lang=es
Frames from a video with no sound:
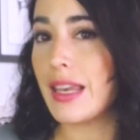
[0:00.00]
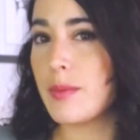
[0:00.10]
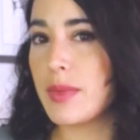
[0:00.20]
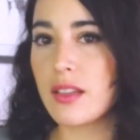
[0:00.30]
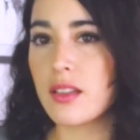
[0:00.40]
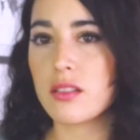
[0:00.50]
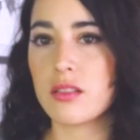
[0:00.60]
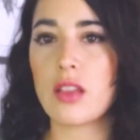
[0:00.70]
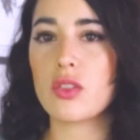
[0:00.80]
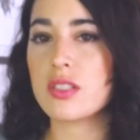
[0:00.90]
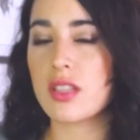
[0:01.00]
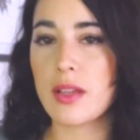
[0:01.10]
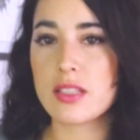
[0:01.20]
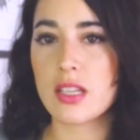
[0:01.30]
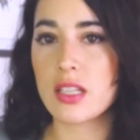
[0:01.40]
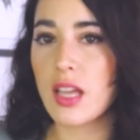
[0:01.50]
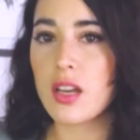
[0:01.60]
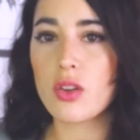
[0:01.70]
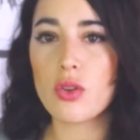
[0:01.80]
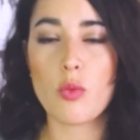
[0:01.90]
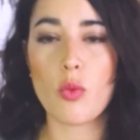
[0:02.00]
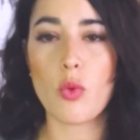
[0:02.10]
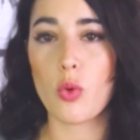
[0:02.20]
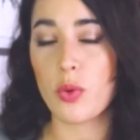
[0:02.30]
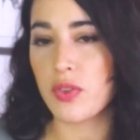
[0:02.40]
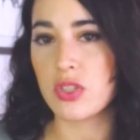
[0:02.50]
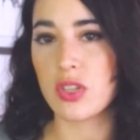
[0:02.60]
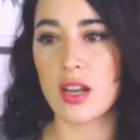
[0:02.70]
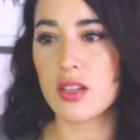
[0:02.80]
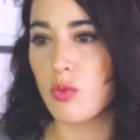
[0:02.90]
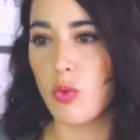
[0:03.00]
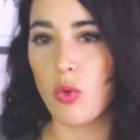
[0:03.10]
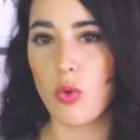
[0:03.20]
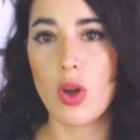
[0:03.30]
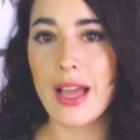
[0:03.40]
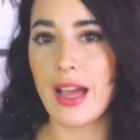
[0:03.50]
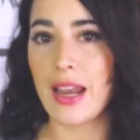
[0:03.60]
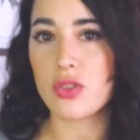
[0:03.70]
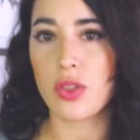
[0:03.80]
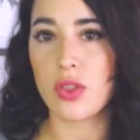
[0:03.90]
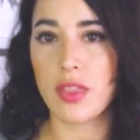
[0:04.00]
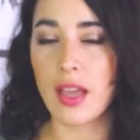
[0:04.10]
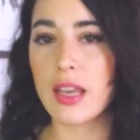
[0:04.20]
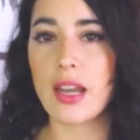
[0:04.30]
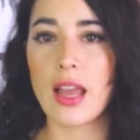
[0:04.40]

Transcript: al límite tanto el sistema sanitario como profesionales como a la sociedad